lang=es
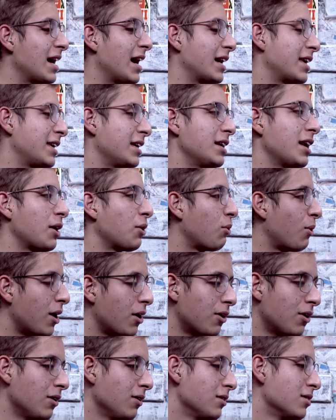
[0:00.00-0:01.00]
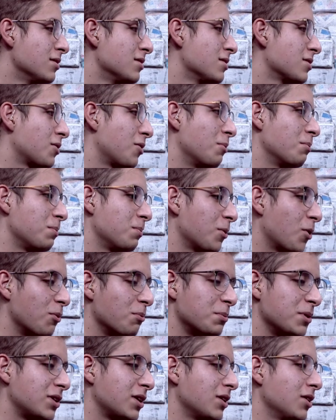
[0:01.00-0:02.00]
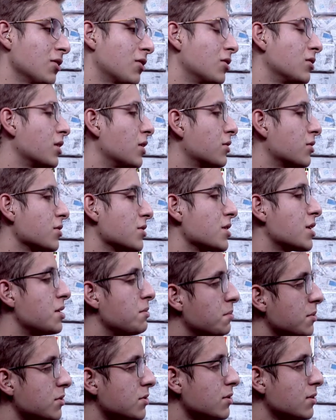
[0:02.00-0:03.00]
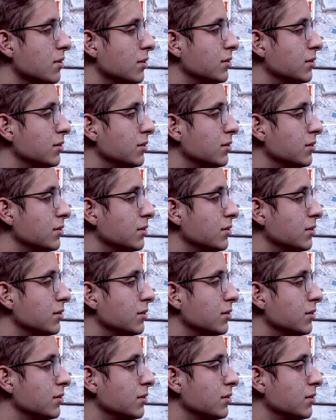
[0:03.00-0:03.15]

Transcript: aquí en el juego compitiendo contra otros equipos.